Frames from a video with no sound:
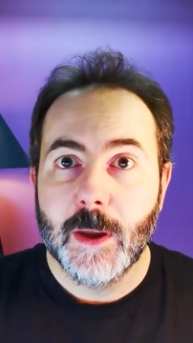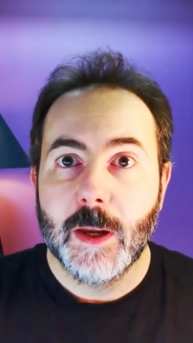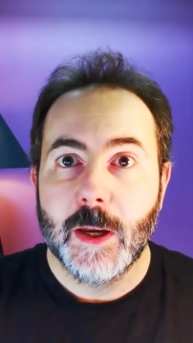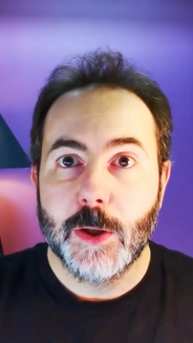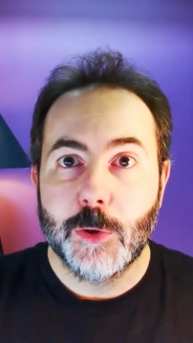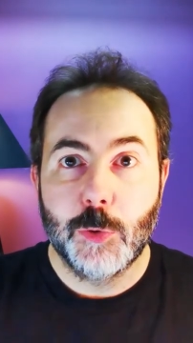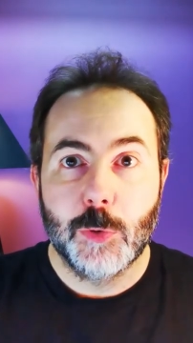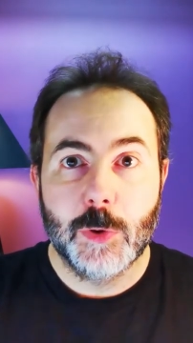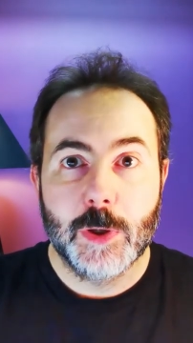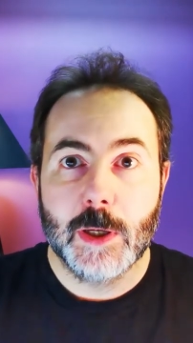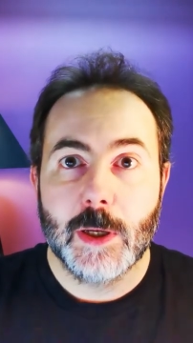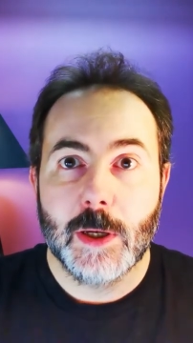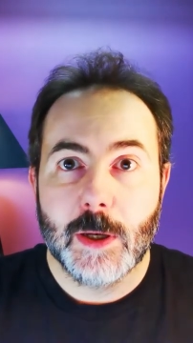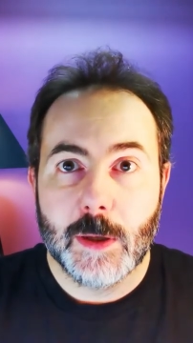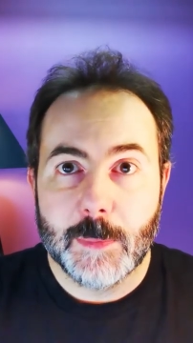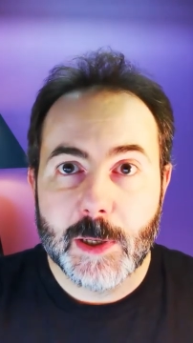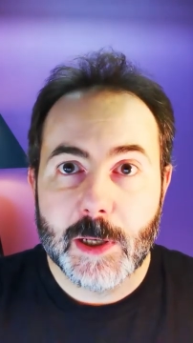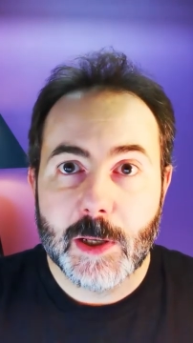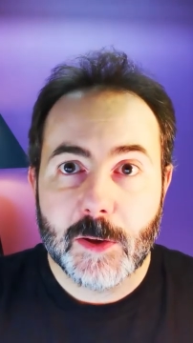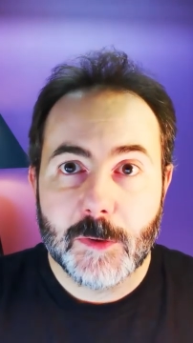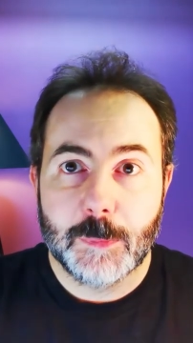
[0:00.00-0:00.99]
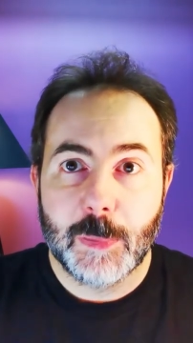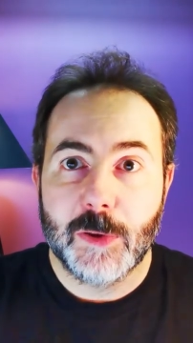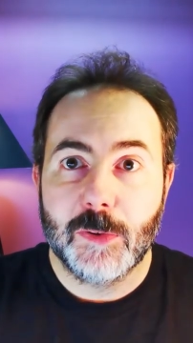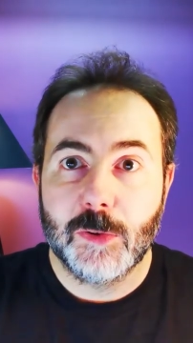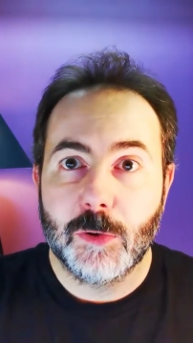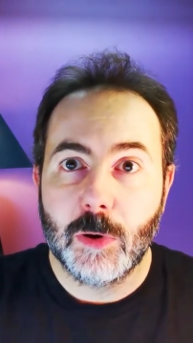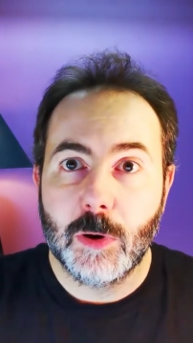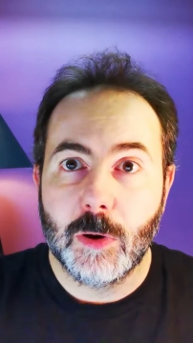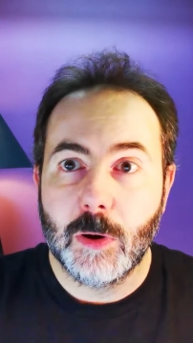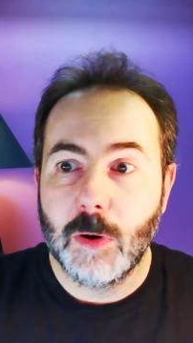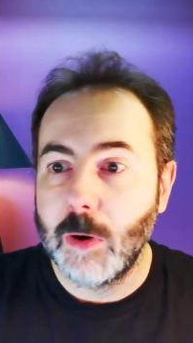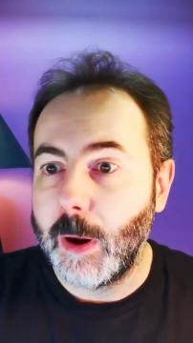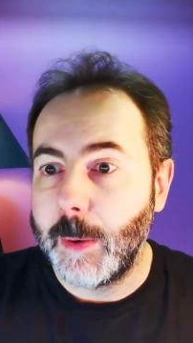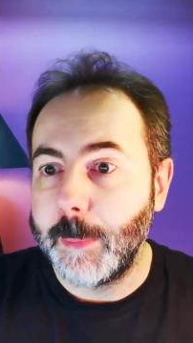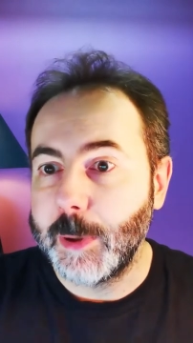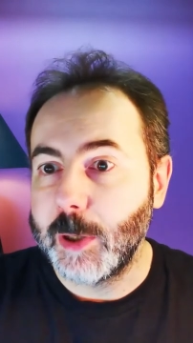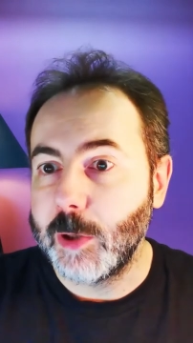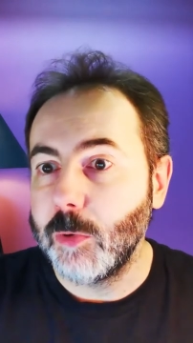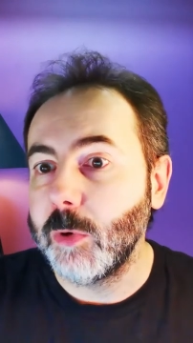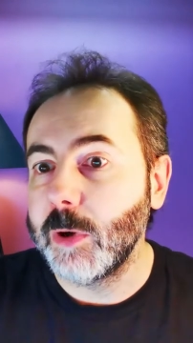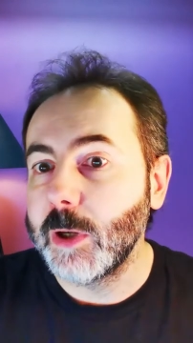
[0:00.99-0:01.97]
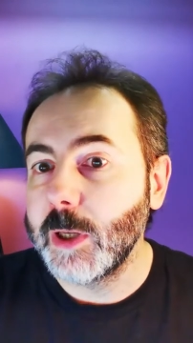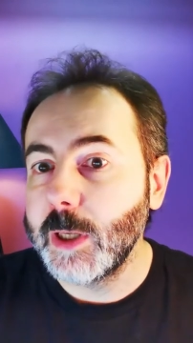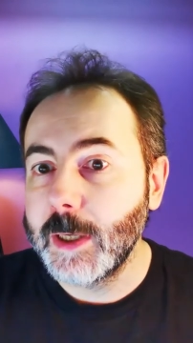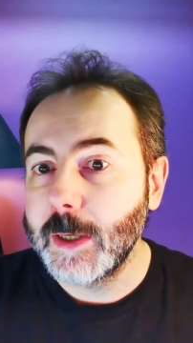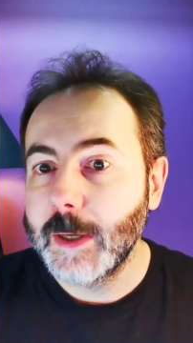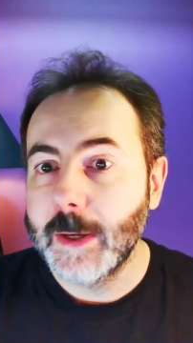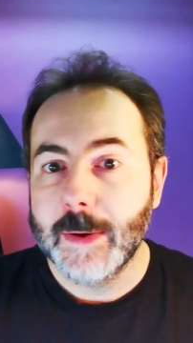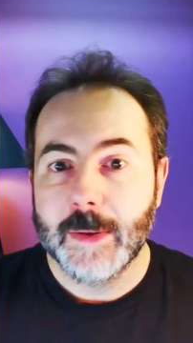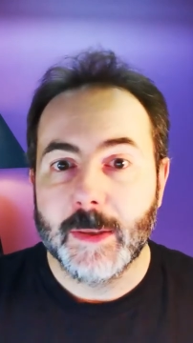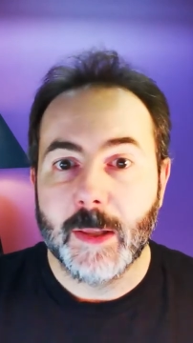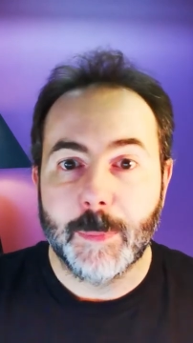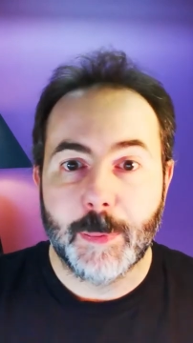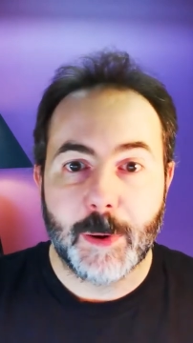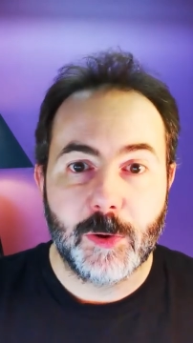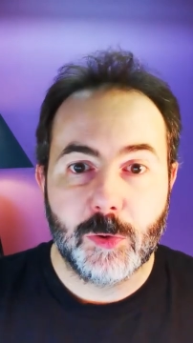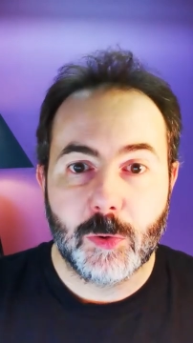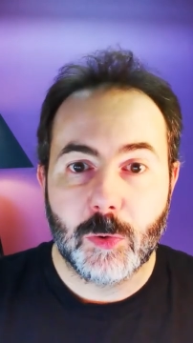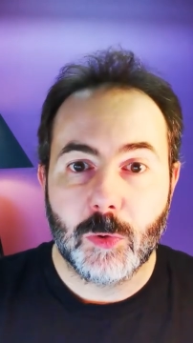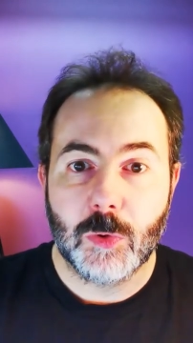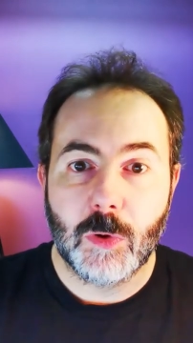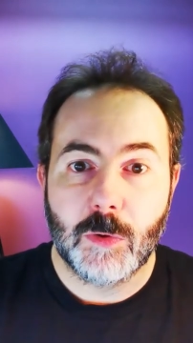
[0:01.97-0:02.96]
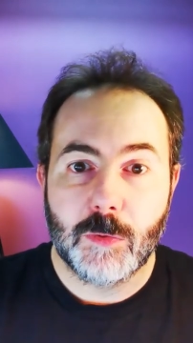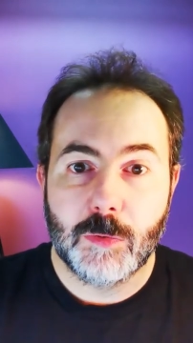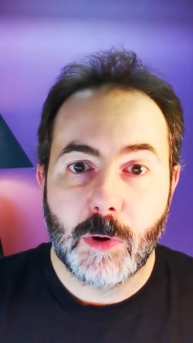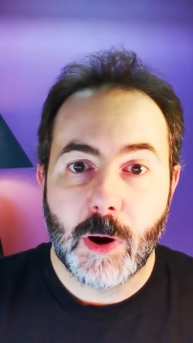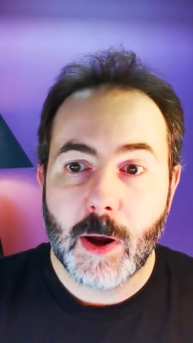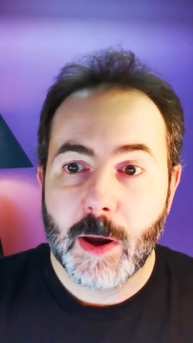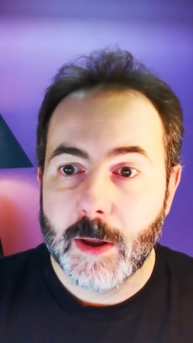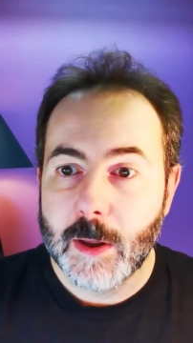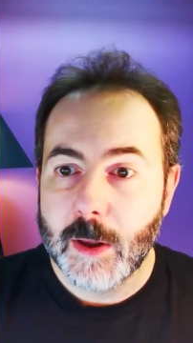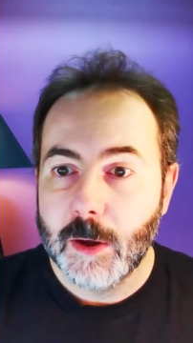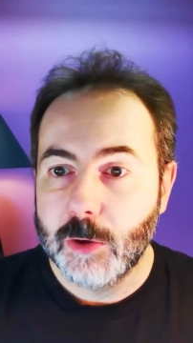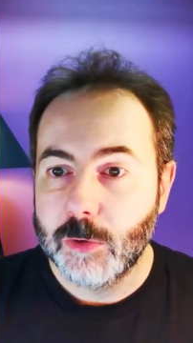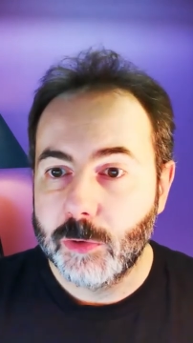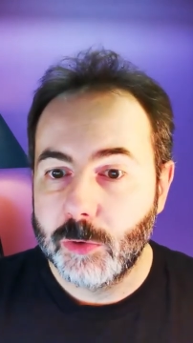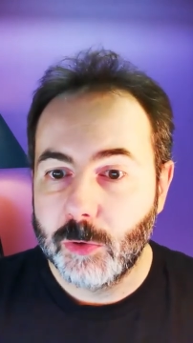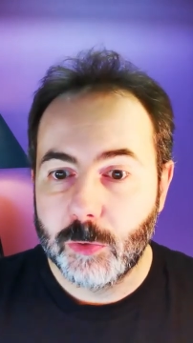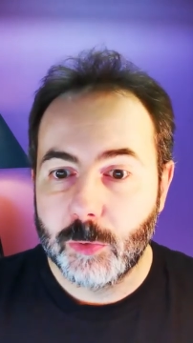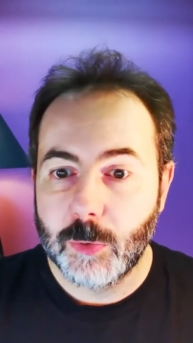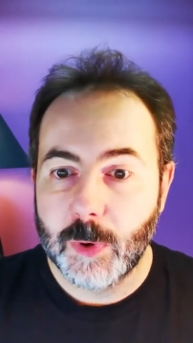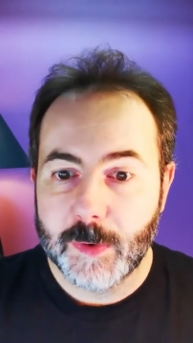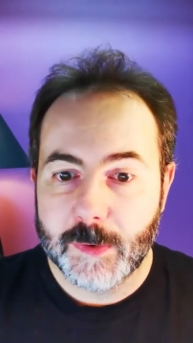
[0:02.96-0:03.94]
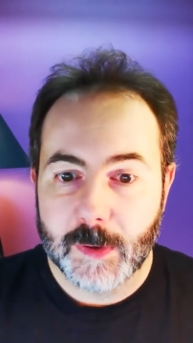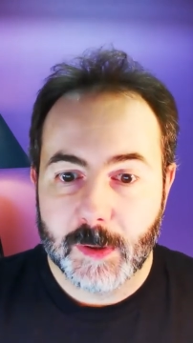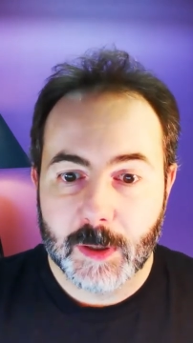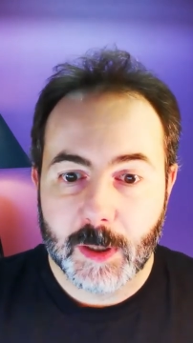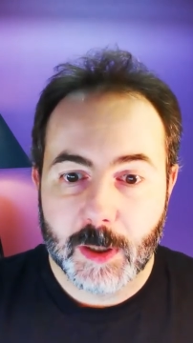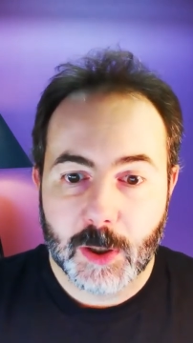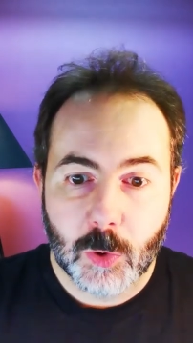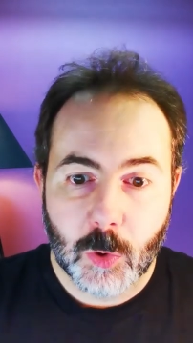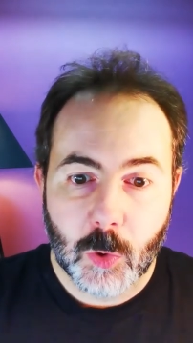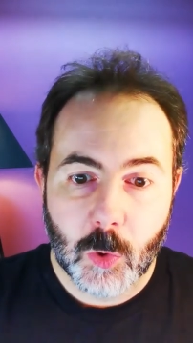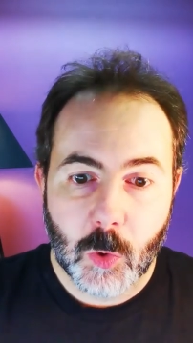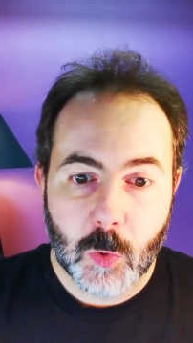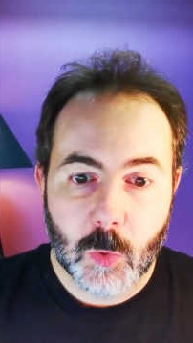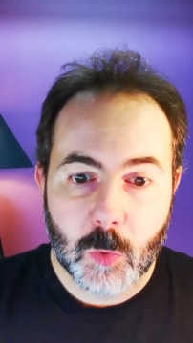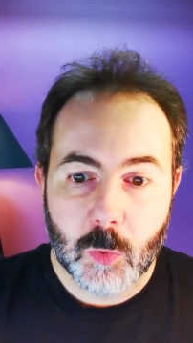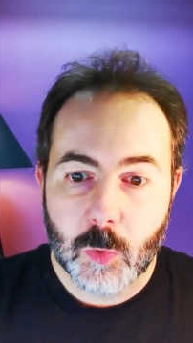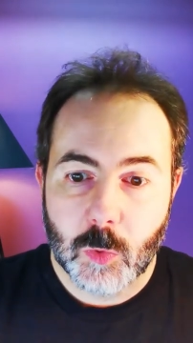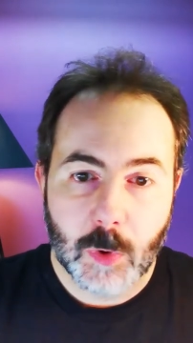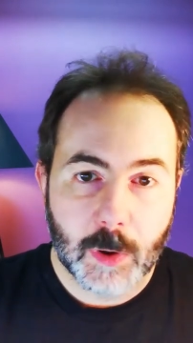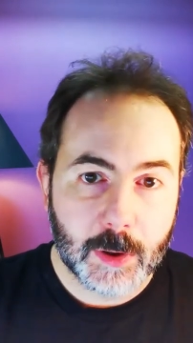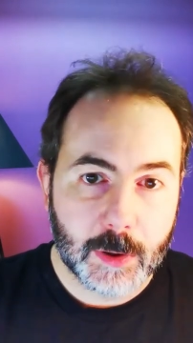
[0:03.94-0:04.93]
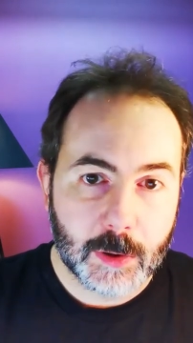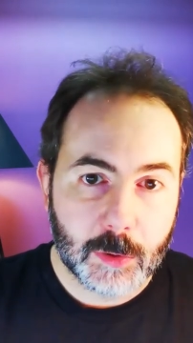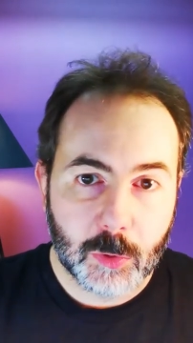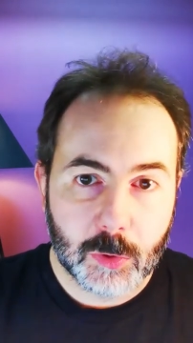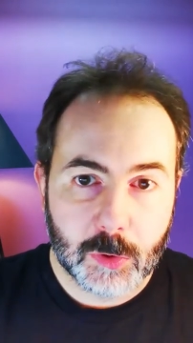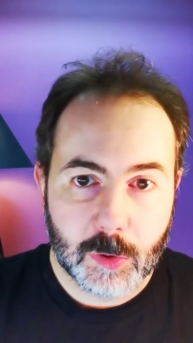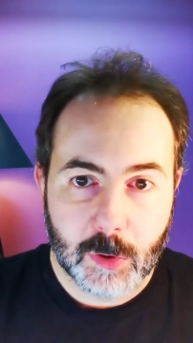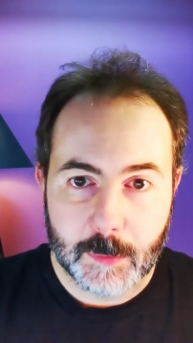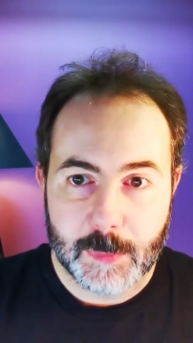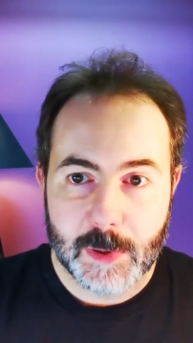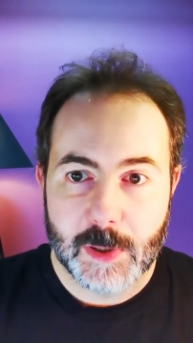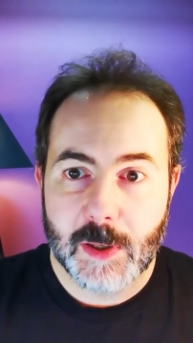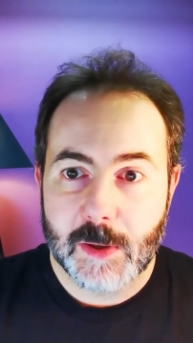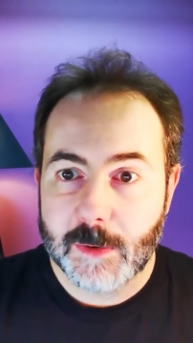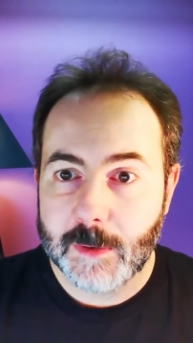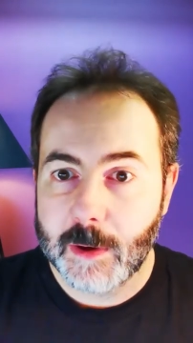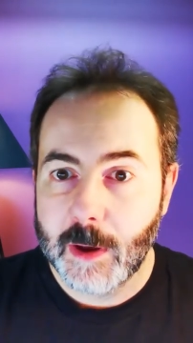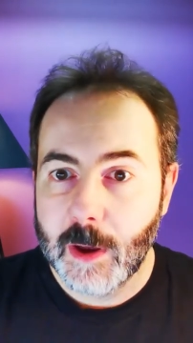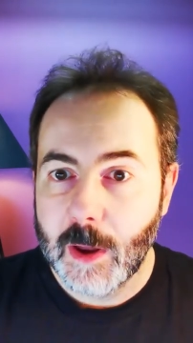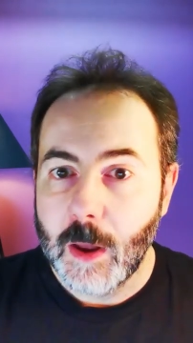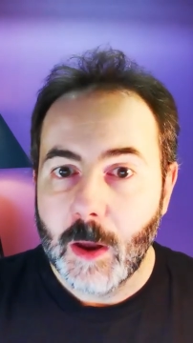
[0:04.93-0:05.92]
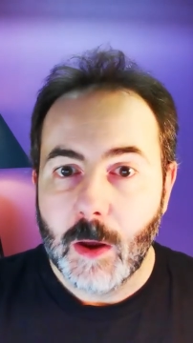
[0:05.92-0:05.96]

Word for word: éduquer les ministres, parce que a priori, d'après ce qu'on en voit, que ce soit Cédric O ou euh, d'autres ministres,